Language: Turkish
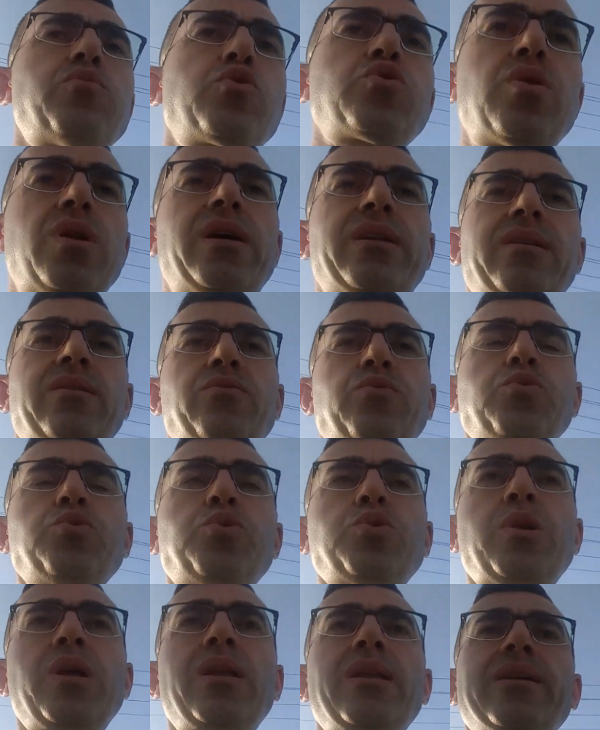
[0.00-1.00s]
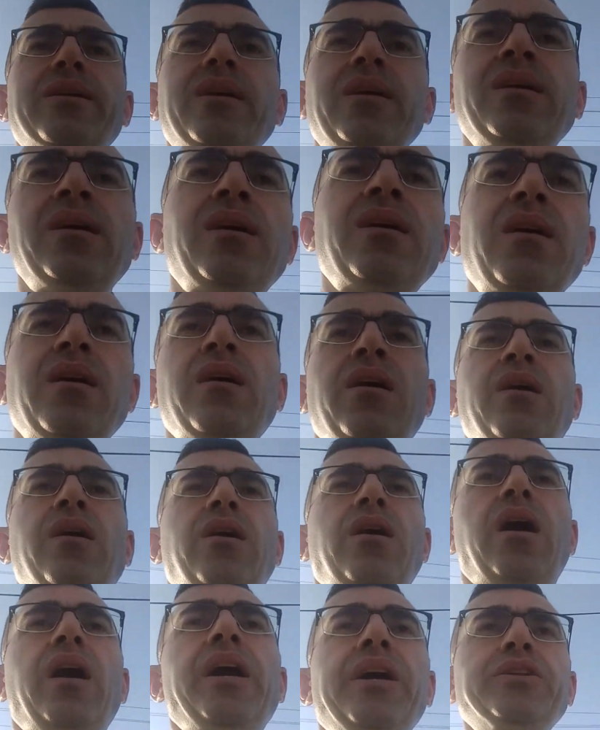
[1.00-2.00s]
bozulan hücreleri
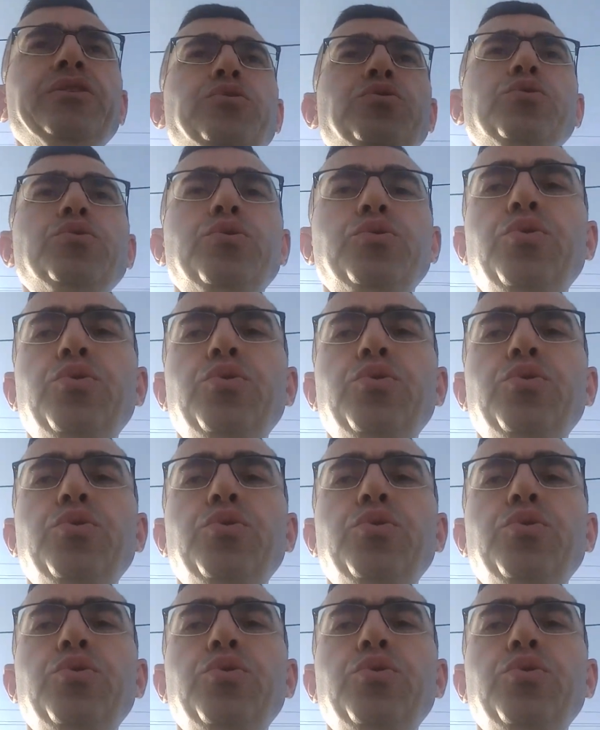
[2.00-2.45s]
aynı gün